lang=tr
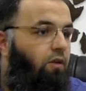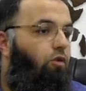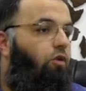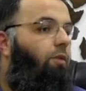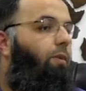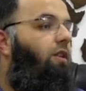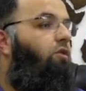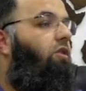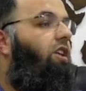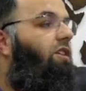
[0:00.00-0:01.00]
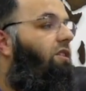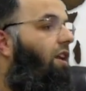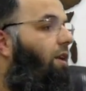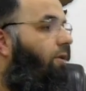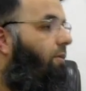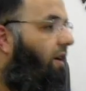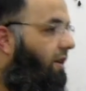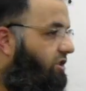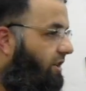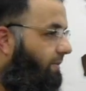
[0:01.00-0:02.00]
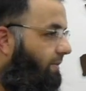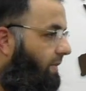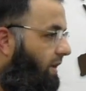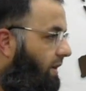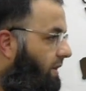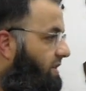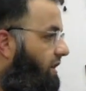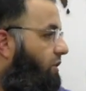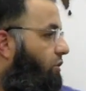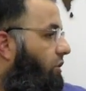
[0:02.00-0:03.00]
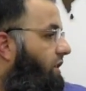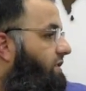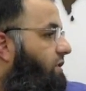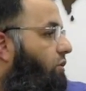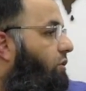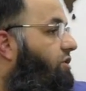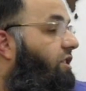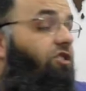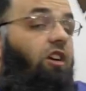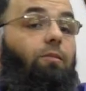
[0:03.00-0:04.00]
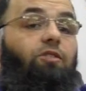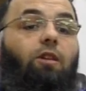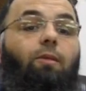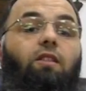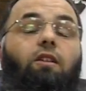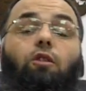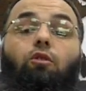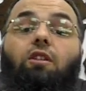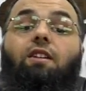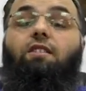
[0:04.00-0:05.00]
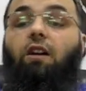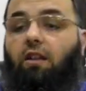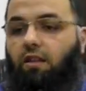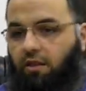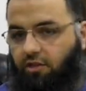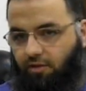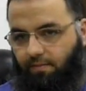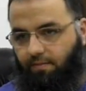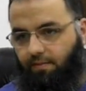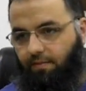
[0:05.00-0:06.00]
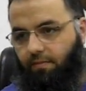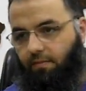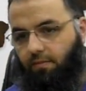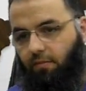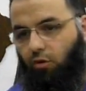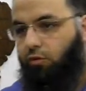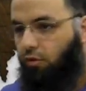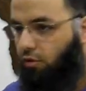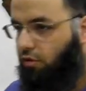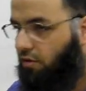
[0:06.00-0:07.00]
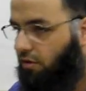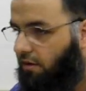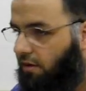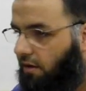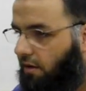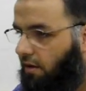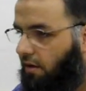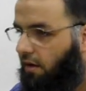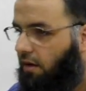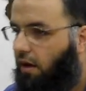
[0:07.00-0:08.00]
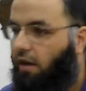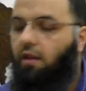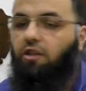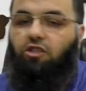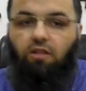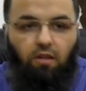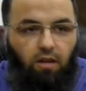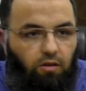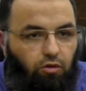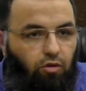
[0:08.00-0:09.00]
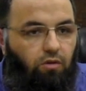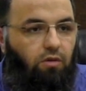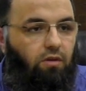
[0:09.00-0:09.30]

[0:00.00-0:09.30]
Diyor ki ben diyor iki talebemi alacağım. Senin diyor iznin olursa cami cemaatine diyor nasihat edeceğim. Olur diyor. Anlaştıkları gün